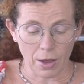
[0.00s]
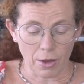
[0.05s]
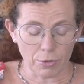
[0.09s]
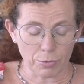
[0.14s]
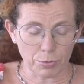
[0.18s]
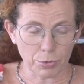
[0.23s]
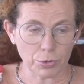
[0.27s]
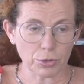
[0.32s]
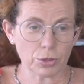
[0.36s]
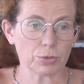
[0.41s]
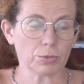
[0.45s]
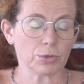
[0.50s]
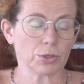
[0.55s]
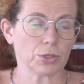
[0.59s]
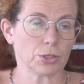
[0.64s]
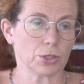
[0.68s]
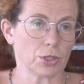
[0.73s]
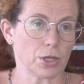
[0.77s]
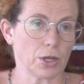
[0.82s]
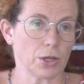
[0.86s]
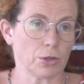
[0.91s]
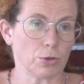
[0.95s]
Впрочем, к
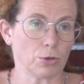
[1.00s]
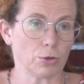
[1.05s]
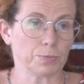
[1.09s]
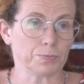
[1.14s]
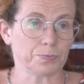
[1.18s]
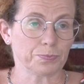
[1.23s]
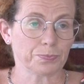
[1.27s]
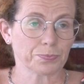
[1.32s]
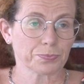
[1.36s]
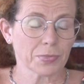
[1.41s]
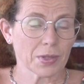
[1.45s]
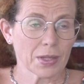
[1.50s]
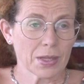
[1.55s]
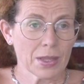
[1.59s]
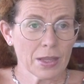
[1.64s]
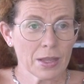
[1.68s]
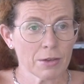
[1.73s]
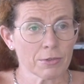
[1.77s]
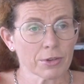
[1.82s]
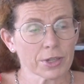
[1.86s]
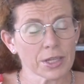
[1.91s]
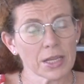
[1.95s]
сожалению,
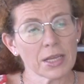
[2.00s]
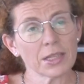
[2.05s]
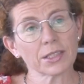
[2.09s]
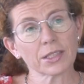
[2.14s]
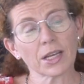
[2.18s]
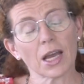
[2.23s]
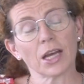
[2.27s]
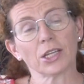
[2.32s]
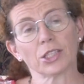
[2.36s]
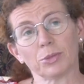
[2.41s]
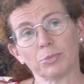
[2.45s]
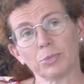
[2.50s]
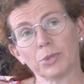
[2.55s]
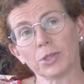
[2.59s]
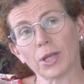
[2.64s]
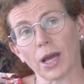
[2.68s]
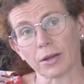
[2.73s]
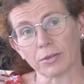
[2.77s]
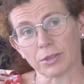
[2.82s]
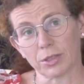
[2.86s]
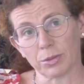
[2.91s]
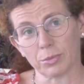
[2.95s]
Вернее, скажем
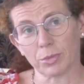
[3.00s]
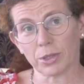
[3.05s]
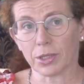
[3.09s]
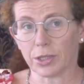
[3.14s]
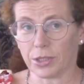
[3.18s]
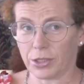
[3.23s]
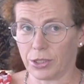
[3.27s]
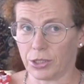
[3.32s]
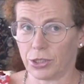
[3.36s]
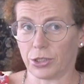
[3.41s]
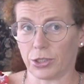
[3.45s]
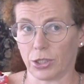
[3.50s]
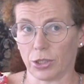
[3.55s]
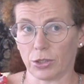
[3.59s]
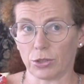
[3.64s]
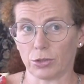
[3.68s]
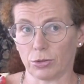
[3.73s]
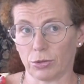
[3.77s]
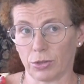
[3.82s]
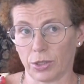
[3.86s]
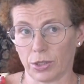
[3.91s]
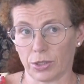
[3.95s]
так, в демократических
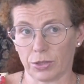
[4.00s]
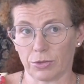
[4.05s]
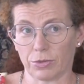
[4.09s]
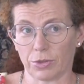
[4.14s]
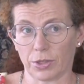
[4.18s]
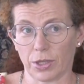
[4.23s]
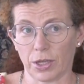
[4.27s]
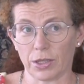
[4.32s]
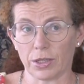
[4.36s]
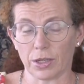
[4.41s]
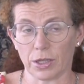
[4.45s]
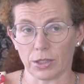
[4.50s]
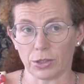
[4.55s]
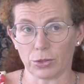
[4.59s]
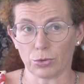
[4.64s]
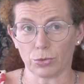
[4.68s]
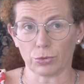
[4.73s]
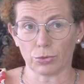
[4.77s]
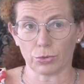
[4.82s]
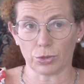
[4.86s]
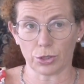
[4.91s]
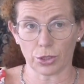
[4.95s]
государствах они
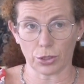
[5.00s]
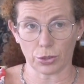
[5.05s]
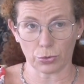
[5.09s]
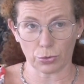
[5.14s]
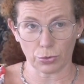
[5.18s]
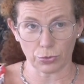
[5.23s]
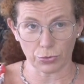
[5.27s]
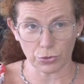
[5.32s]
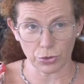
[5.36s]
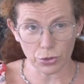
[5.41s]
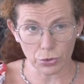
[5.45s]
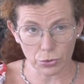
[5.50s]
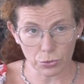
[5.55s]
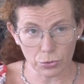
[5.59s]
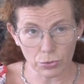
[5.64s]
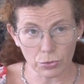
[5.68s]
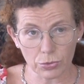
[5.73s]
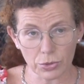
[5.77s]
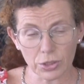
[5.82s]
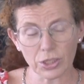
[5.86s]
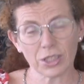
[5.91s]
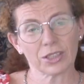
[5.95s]
растут у тех, кто внизу,
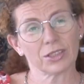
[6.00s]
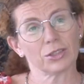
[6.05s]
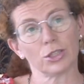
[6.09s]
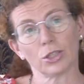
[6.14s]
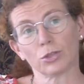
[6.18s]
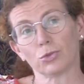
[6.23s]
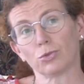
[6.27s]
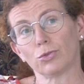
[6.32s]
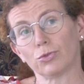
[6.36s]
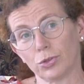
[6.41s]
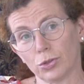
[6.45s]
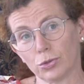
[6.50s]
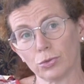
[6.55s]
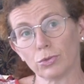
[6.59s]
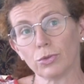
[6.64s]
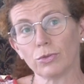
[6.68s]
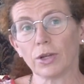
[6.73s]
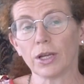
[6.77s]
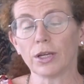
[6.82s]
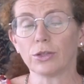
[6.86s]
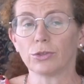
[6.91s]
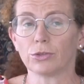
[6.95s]
те, те, кто внизу
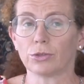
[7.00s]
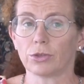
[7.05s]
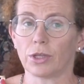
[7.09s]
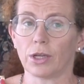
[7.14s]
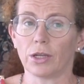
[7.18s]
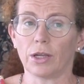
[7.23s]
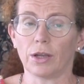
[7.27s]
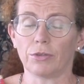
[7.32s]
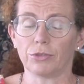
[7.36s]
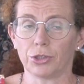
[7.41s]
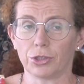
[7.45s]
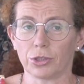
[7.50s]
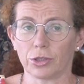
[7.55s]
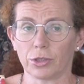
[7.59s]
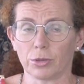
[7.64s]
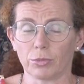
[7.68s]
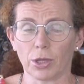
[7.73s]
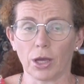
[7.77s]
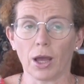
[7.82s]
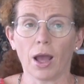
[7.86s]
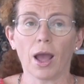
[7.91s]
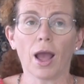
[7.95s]
являются
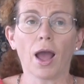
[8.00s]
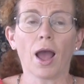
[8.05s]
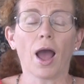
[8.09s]
халявщиками,